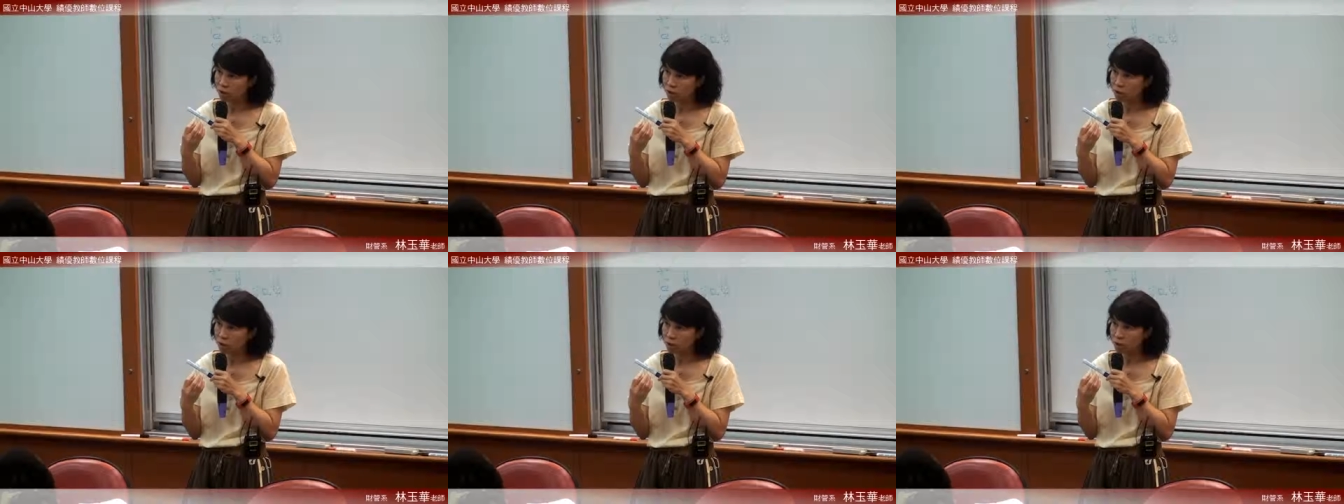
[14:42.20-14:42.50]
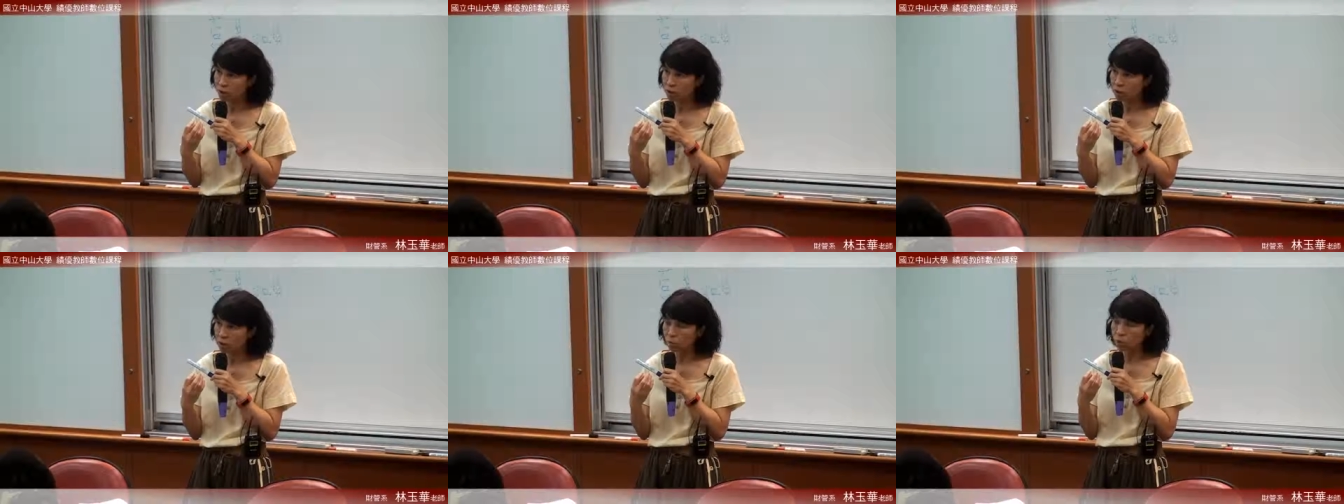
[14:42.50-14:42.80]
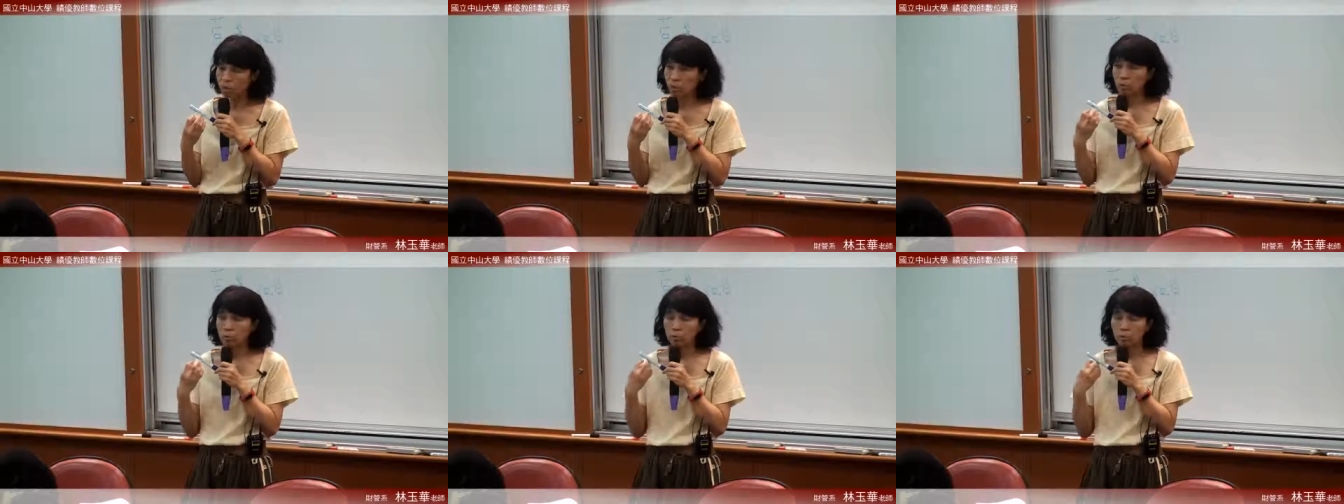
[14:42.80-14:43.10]
金，因
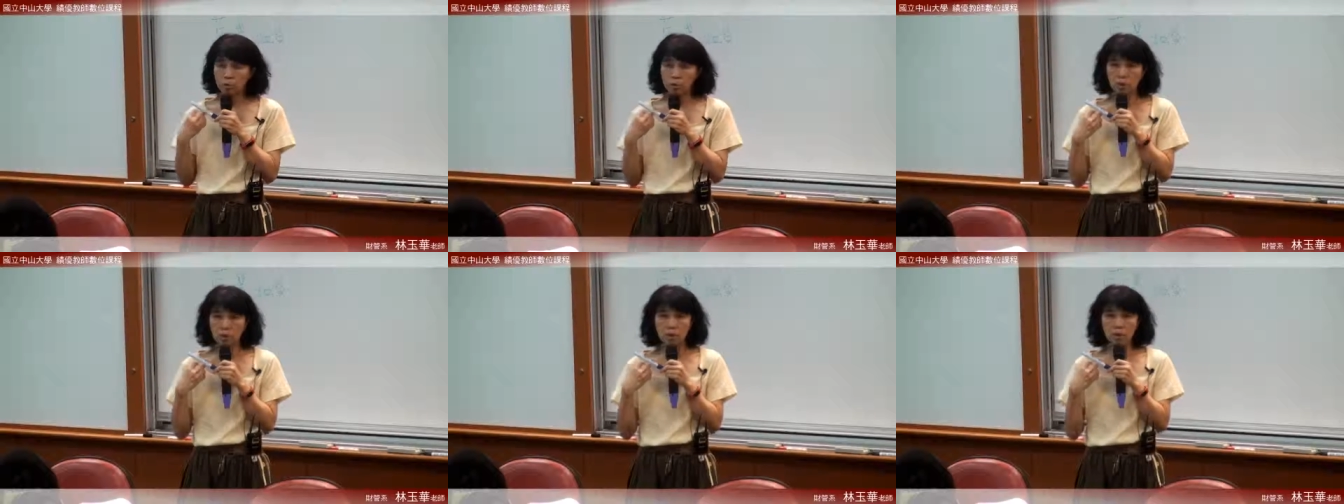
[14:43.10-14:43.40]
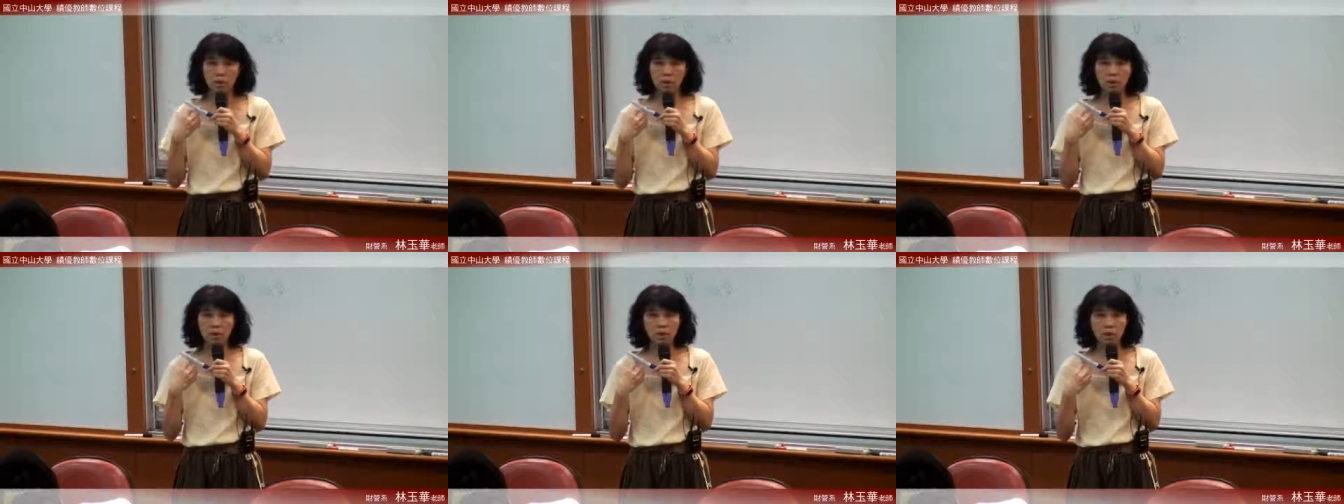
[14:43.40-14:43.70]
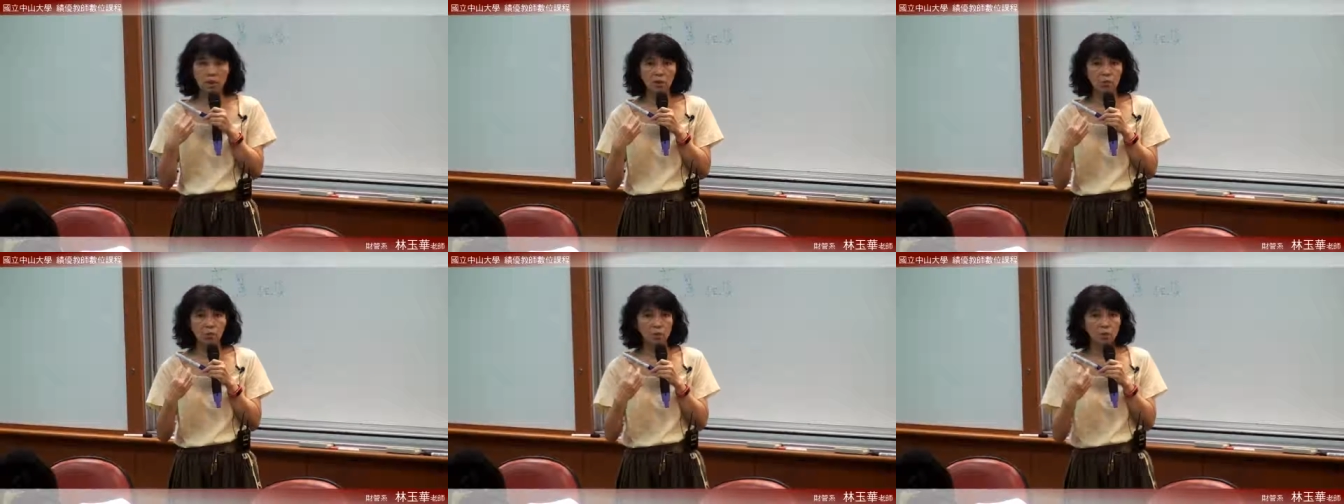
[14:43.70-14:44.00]
为到时候我是一
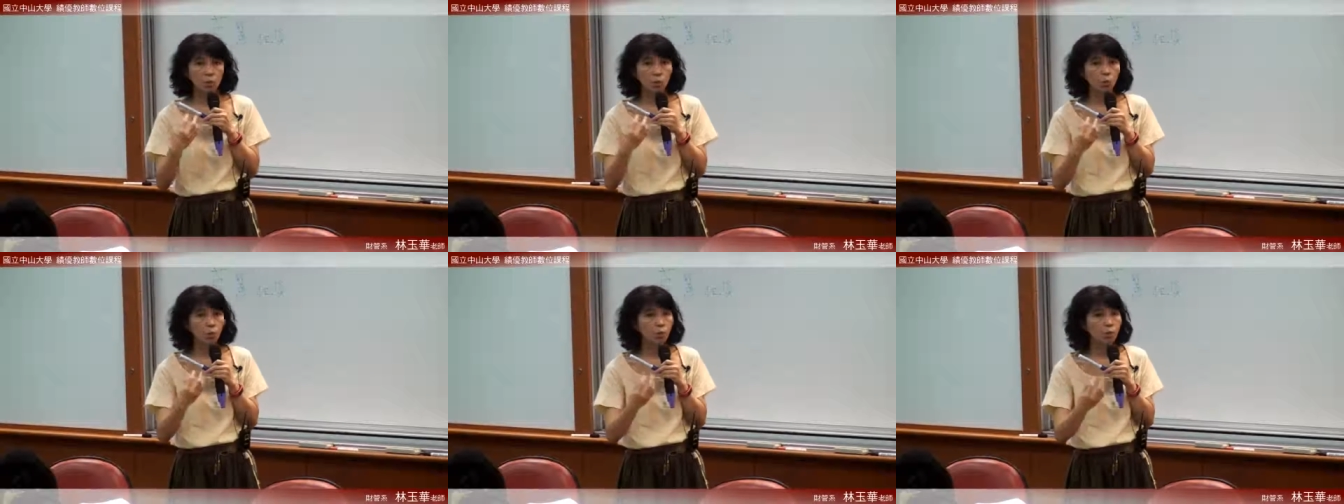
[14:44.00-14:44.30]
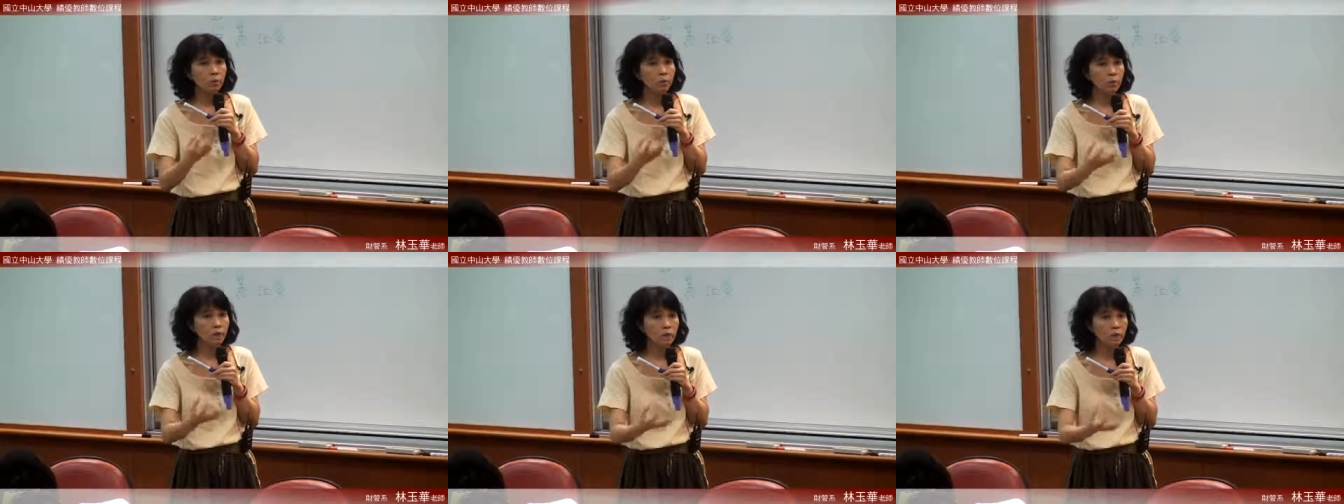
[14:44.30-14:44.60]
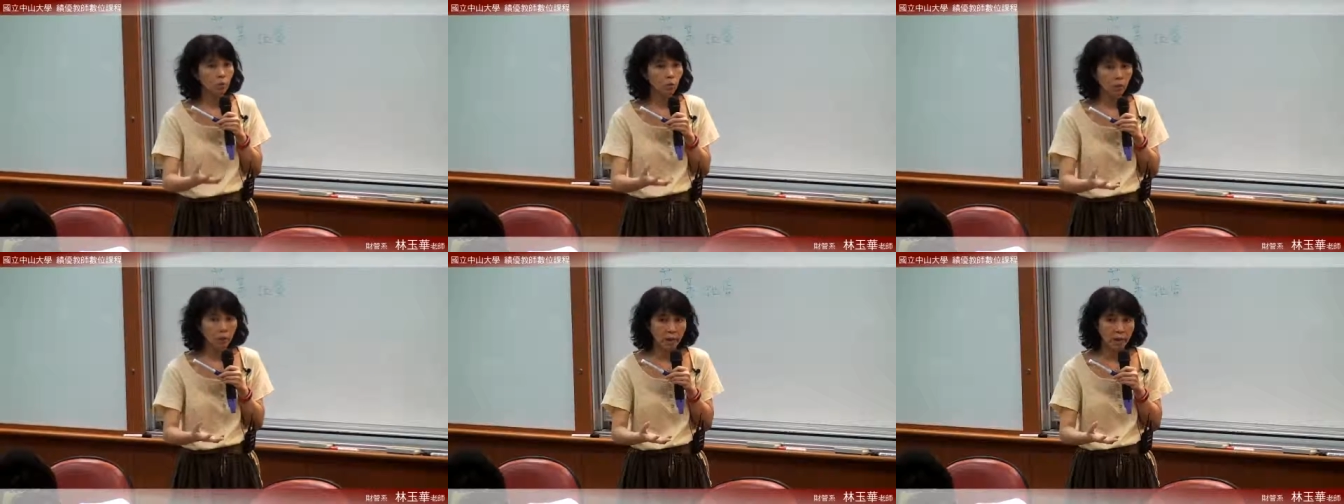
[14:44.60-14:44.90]
千万无
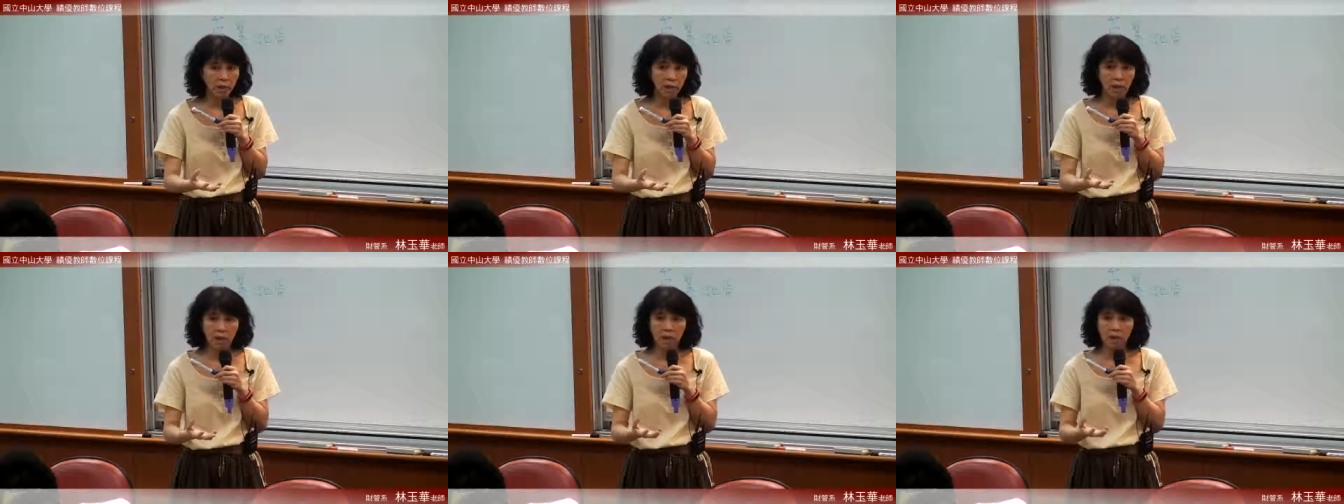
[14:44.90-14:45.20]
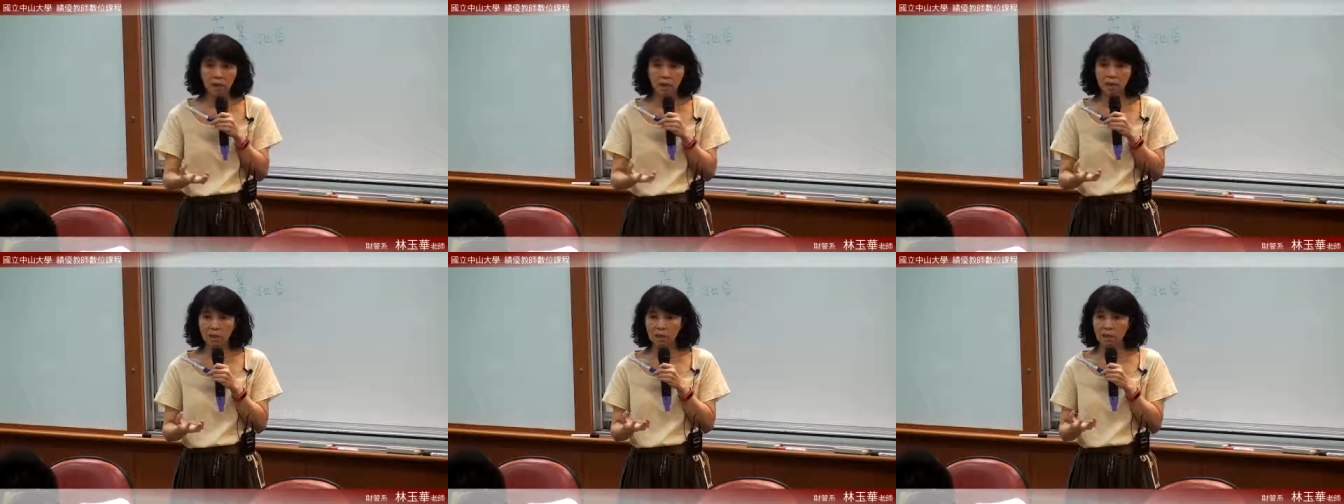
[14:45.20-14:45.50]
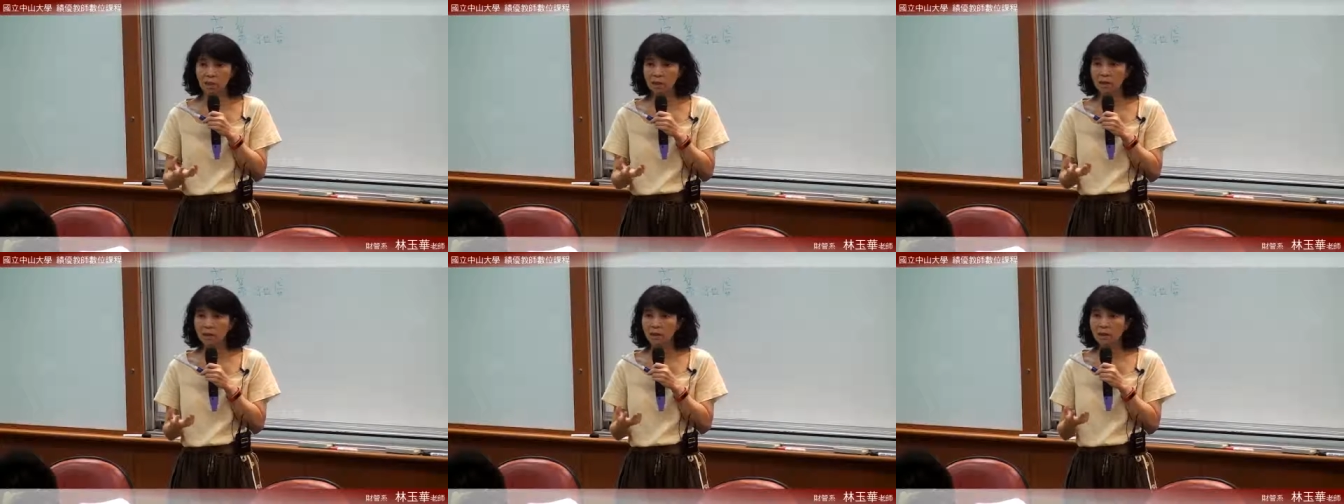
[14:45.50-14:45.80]
息还给你
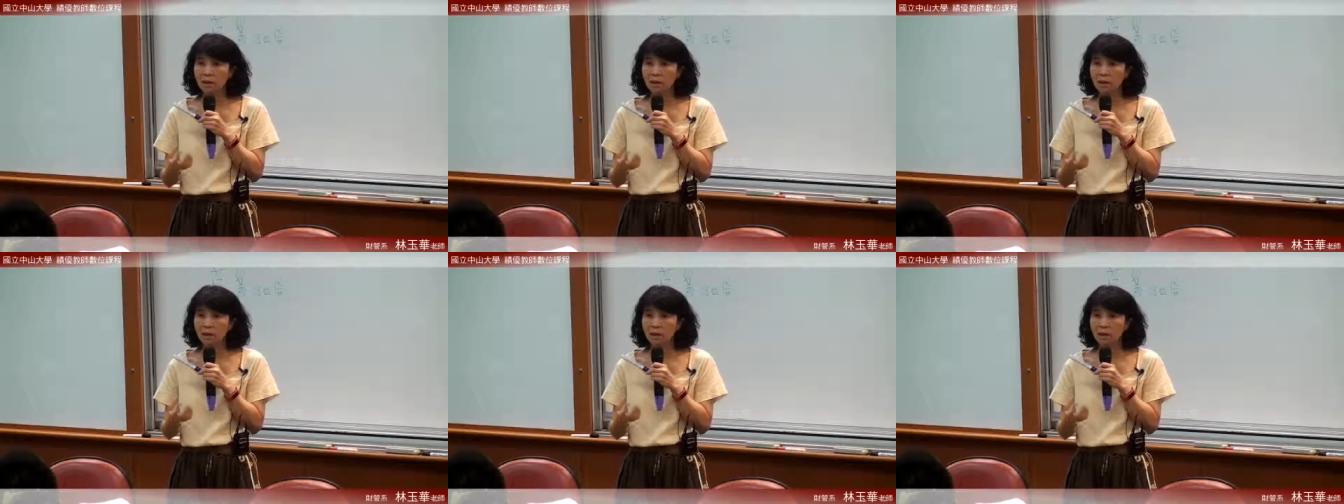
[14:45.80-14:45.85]
啊，